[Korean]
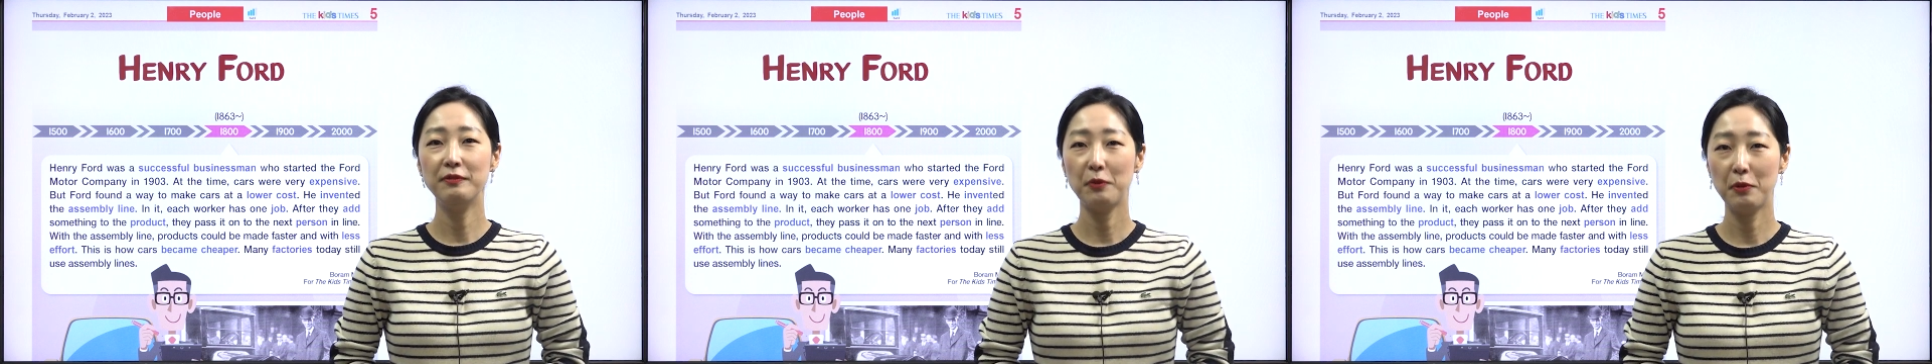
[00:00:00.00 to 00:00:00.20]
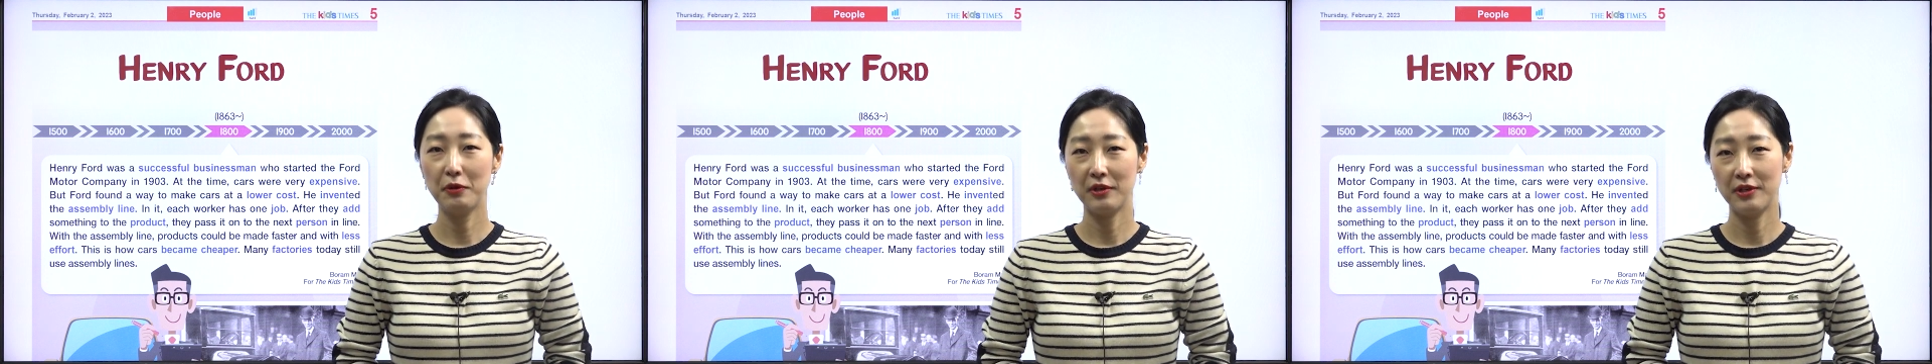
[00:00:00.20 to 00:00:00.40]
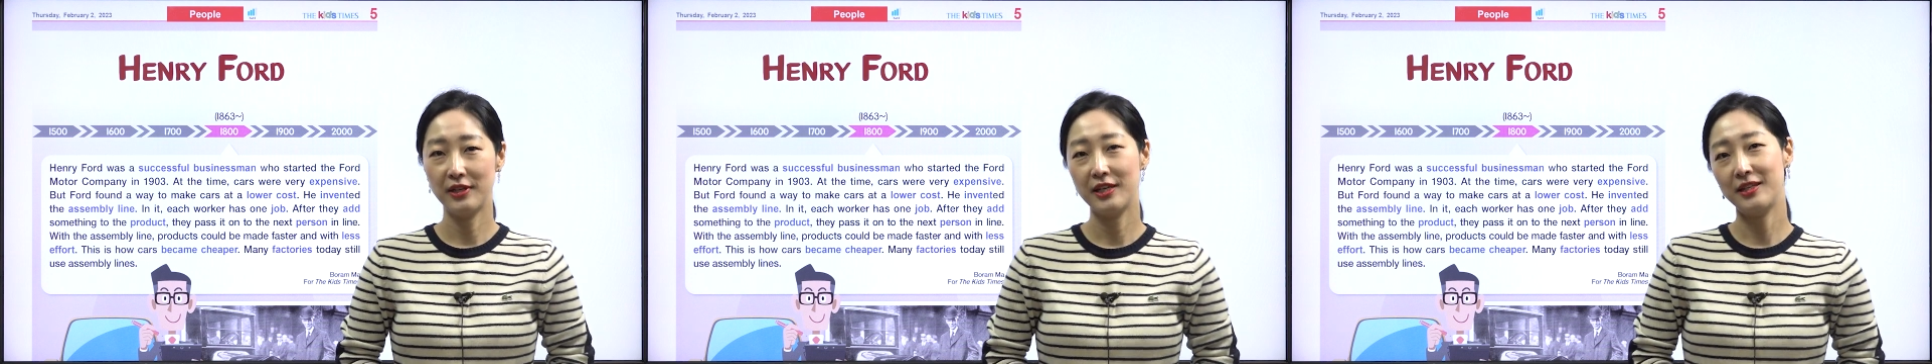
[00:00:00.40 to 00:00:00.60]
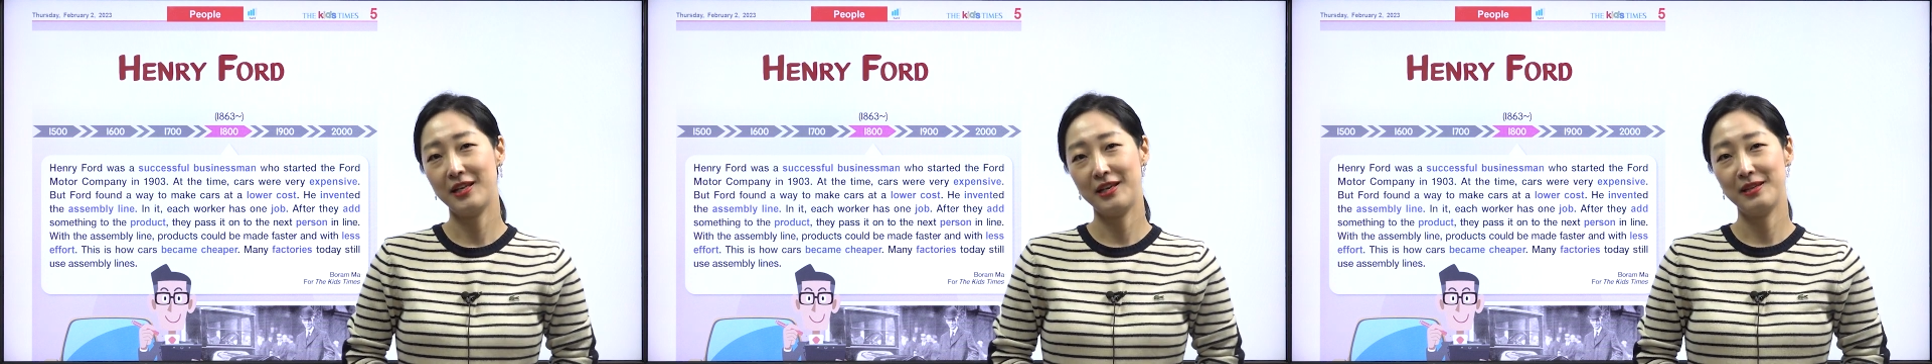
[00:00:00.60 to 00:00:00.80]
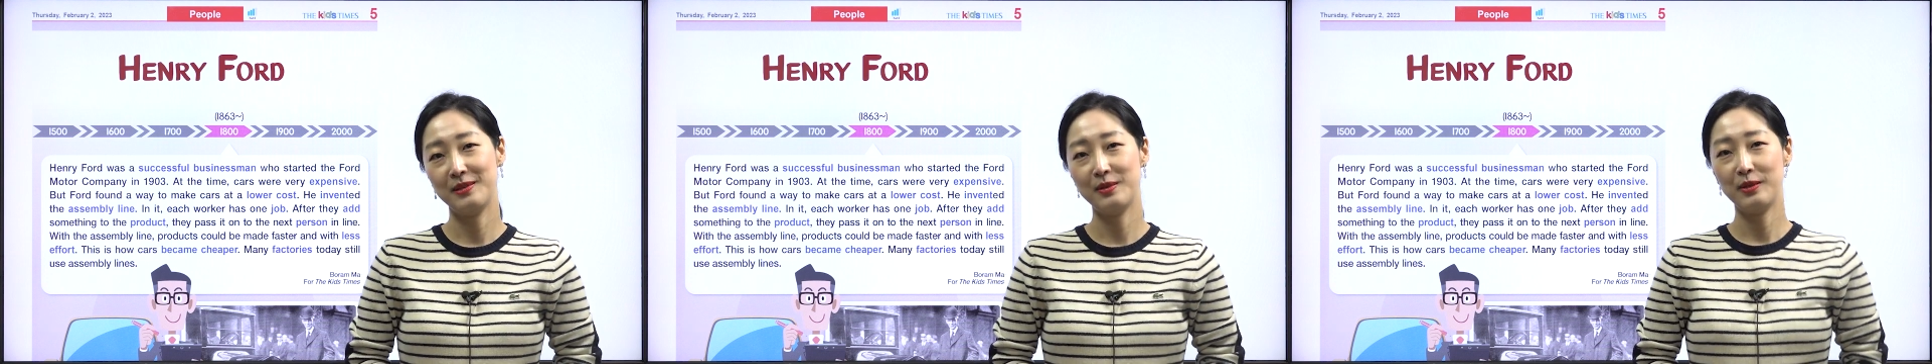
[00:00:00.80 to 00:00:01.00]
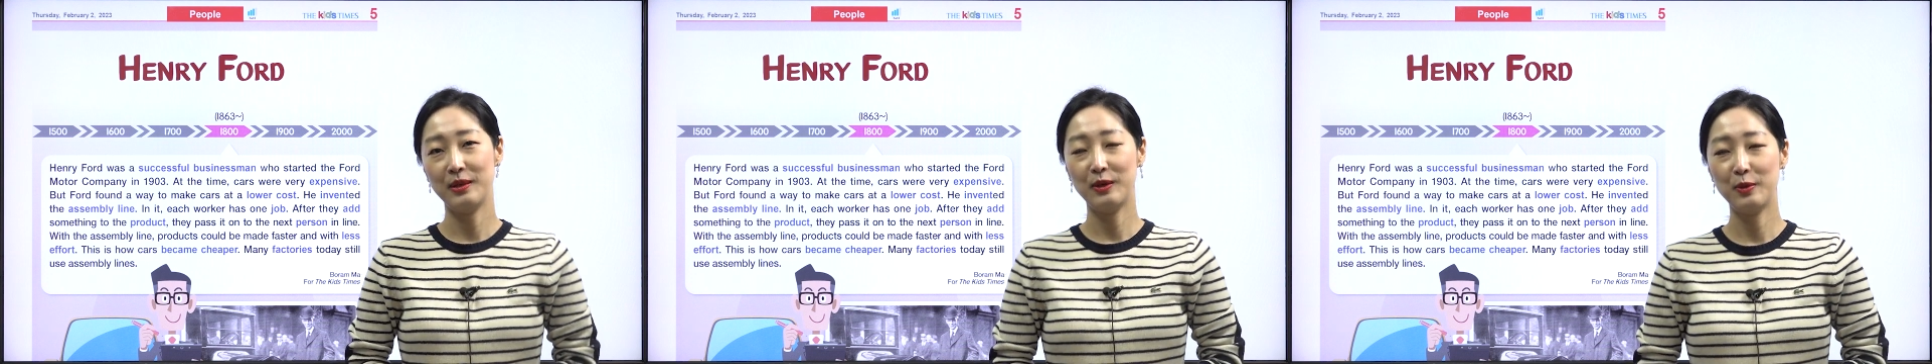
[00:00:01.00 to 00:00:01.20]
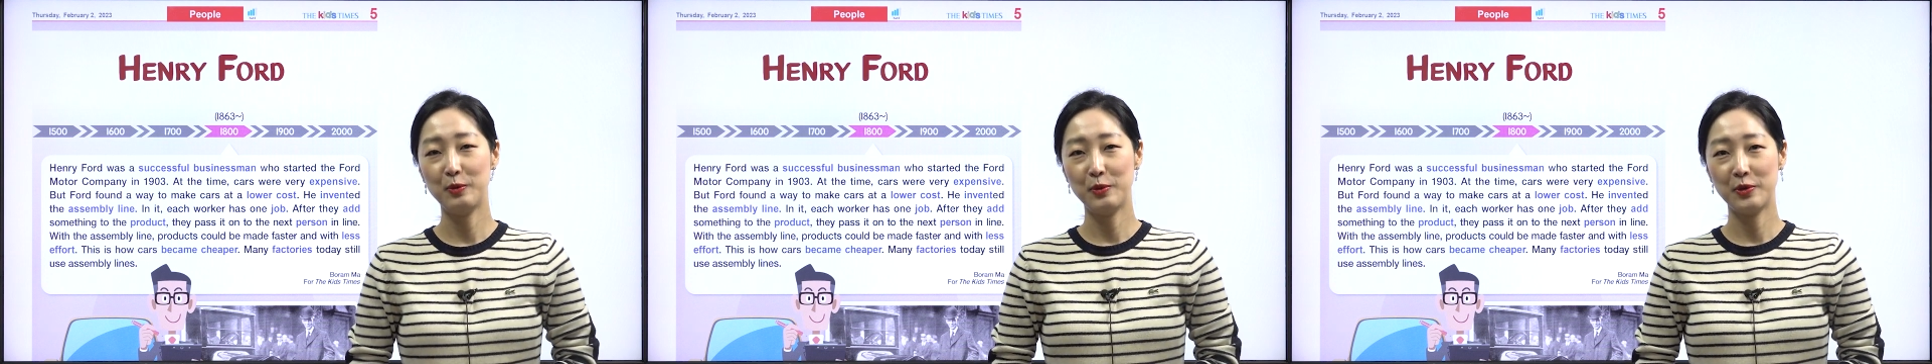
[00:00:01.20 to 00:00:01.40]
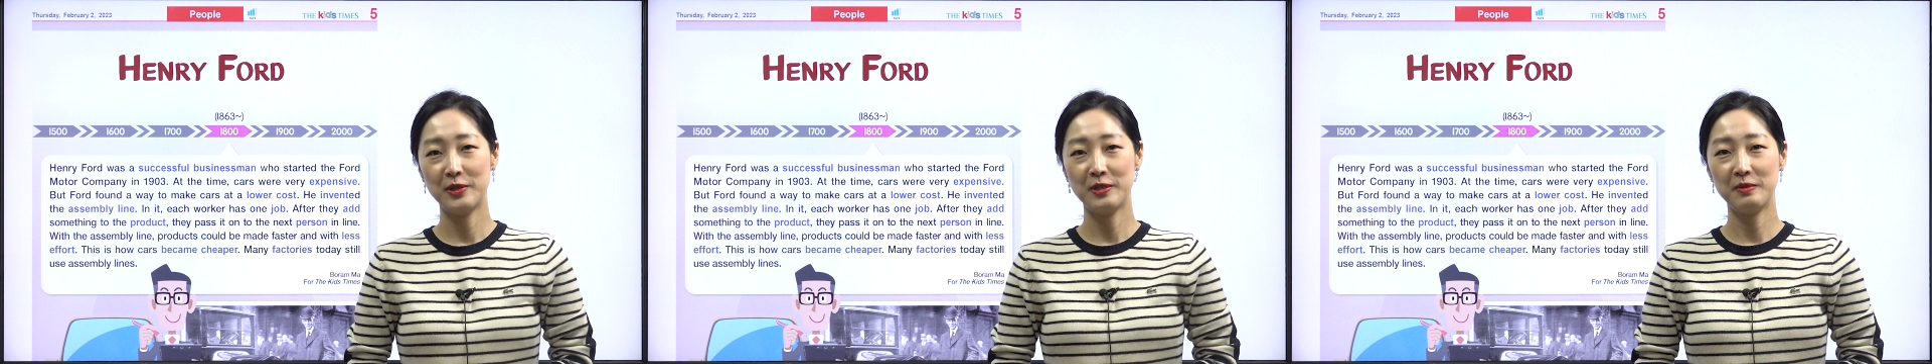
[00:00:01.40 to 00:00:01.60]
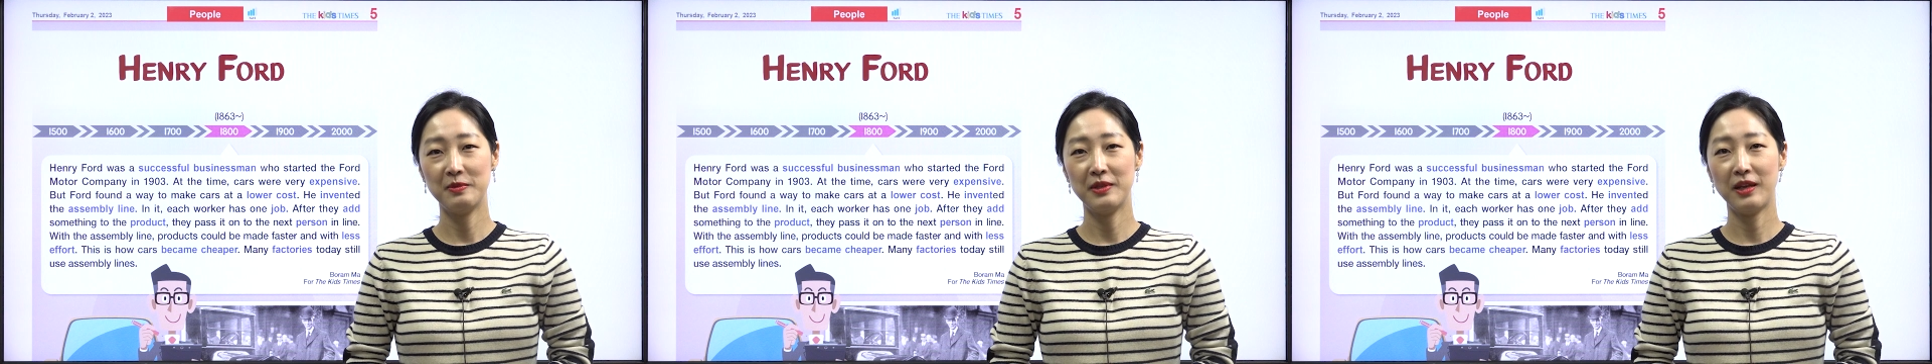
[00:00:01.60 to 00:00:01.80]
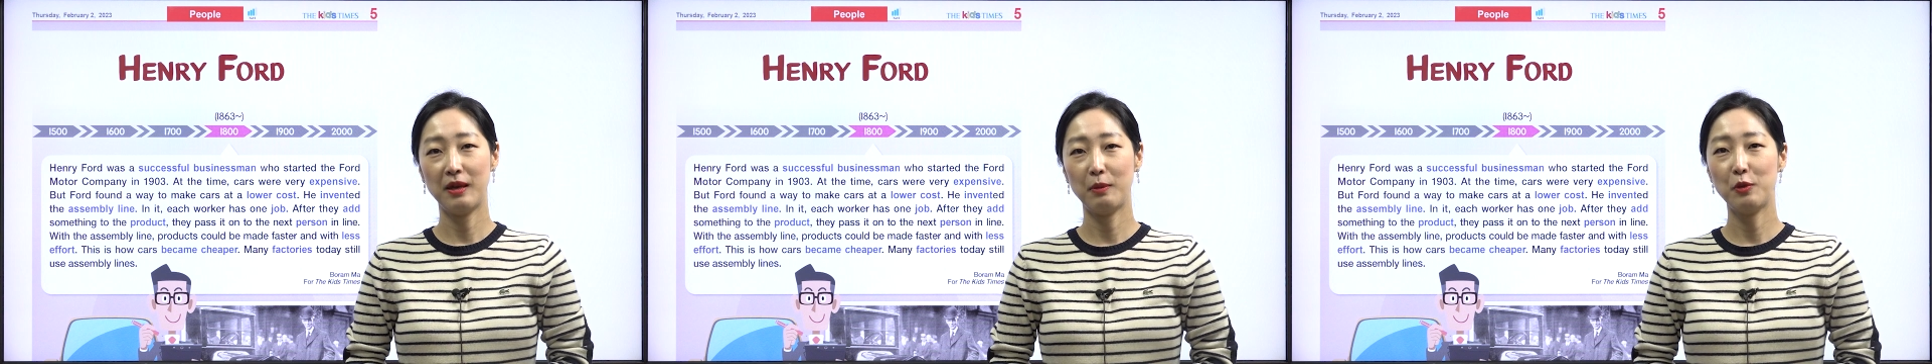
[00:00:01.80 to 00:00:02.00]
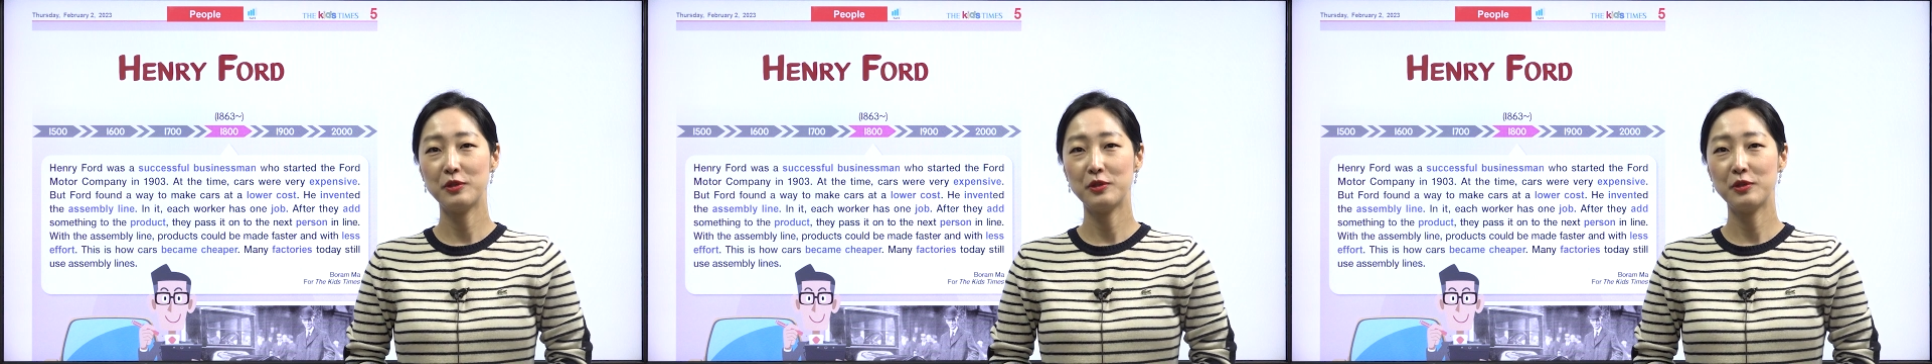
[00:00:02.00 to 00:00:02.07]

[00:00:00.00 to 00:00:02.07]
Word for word: 포드에 대해서 읽어보겠습니다.